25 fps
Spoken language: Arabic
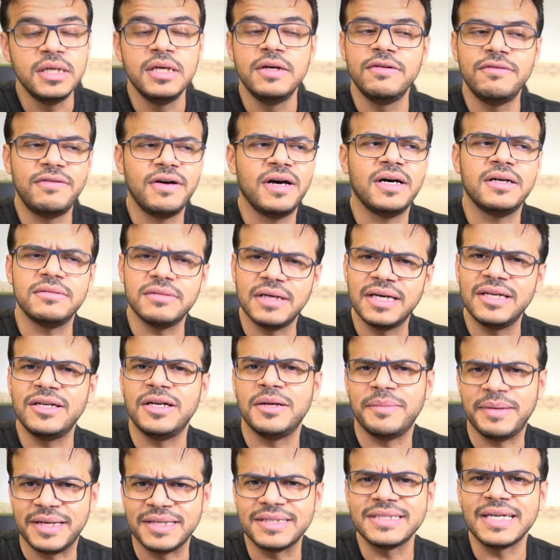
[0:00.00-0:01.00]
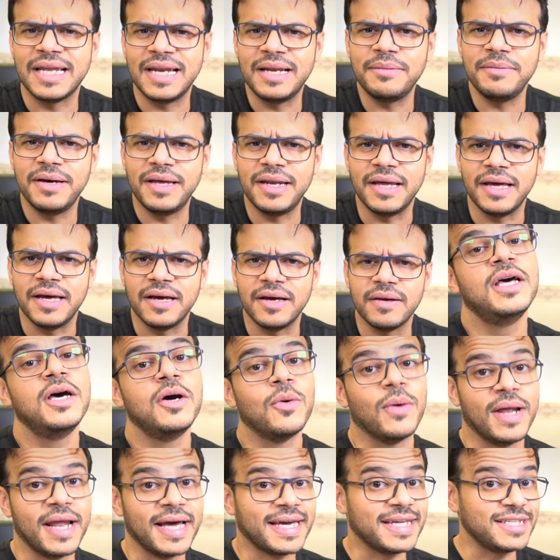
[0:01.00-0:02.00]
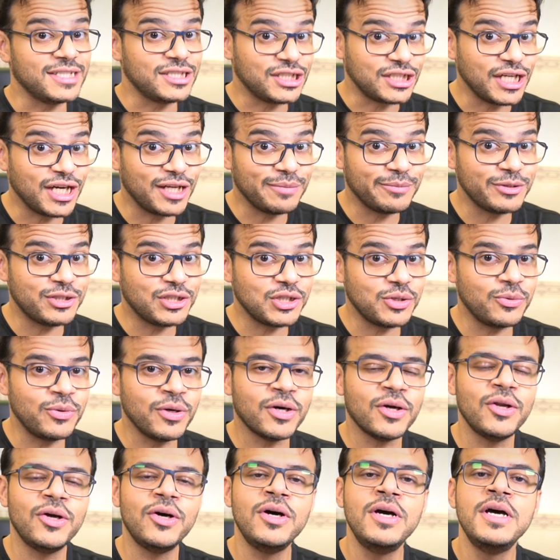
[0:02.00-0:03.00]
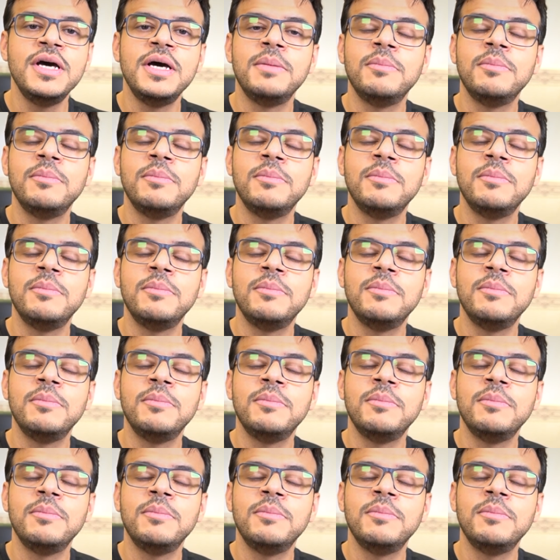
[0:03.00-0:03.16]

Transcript: فخلونا ما نتكلم عليها ولكن الشيء المتشوق له